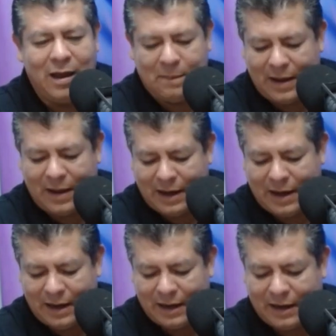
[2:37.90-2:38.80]

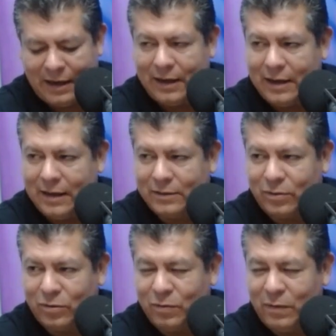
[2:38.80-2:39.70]
para que les
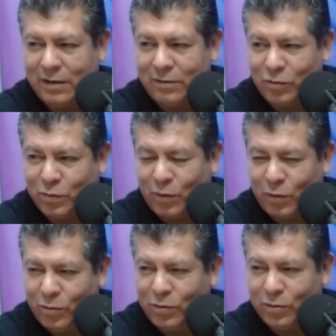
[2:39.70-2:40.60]
consumieran sus
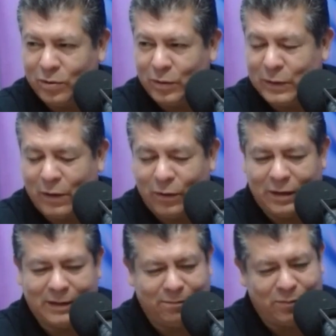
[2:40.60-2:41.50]
productos, sus
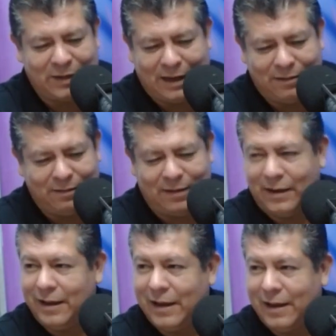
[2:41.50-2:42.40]
elotes, pues,
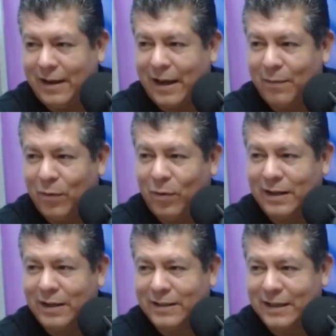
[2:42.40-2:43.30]
ahí al carbón
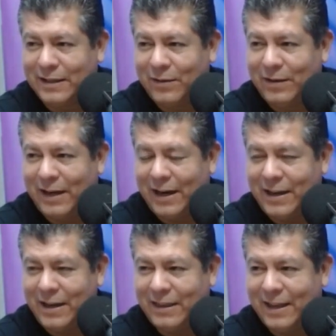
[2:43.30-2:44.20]
que se hace, ¿no? En la
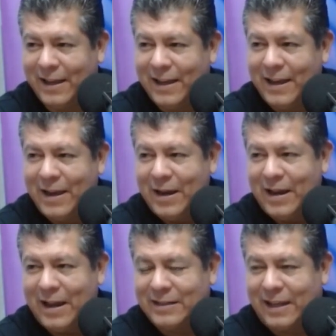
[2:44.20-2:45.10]
leñita
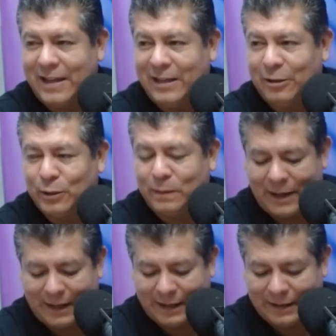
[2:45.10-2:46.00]
asaditos
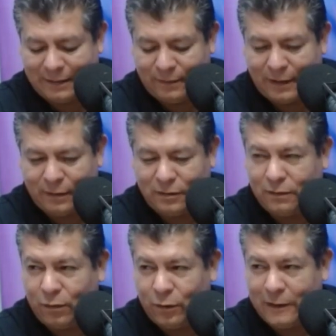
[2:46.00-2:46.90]
para que usted los
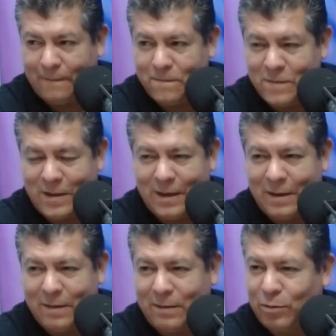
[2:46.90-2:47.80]
disfrute
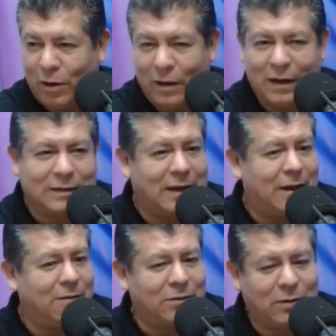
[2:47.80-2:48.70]
y todas las
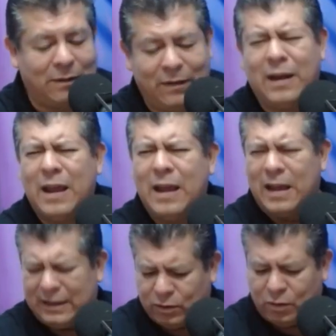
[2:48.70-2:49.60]
aguas. En fin,
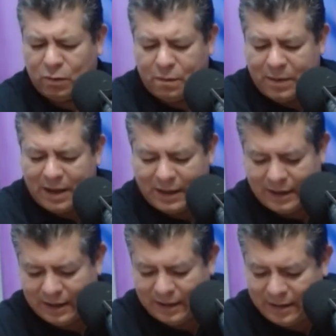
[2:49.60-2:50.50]
estuvo muy
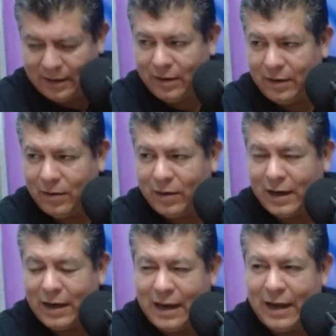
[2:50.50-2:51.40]
padre y
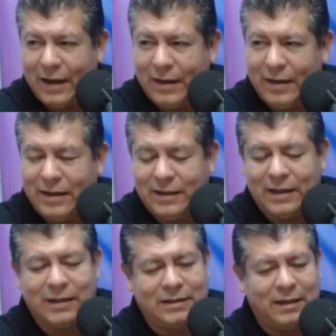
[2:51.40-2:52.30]
ojalá y
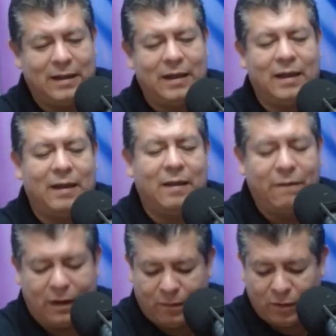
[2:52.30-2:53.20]
este eh,
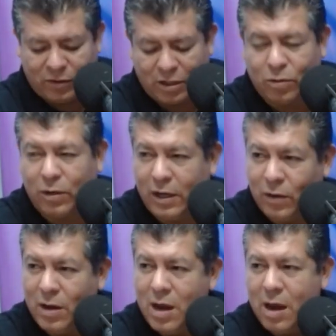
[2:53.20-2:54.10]
fervor
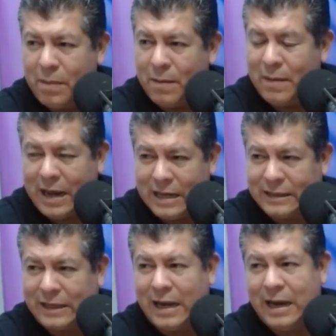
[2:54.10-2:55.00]
chantolero
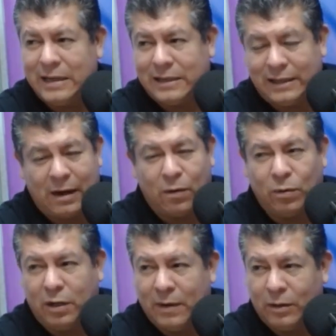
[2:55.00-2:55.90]
permanezca y se siga
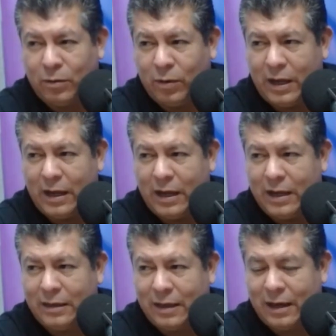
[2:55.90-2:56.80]
cultivando
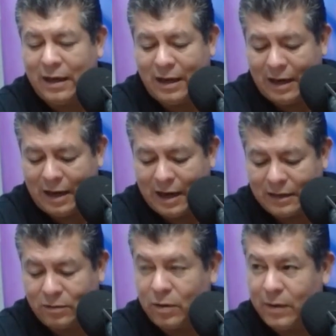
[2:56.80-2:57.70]
entre
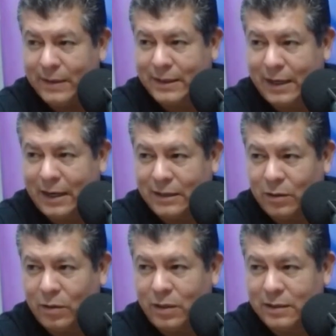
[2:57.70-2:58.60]
las nuevas
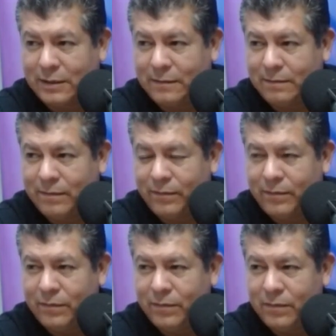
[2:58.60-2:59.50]
generaciones.
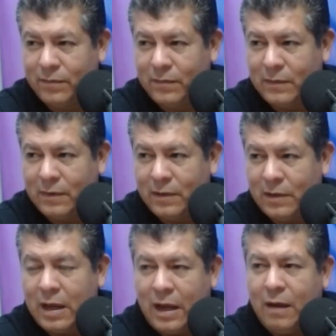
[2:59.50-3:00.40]
Definitivamente que sí.
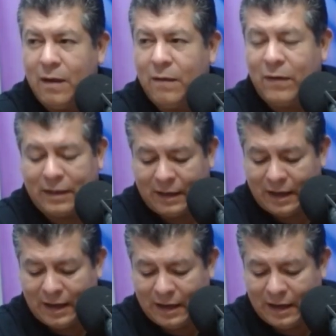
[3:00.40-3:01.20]
Y, fíjate,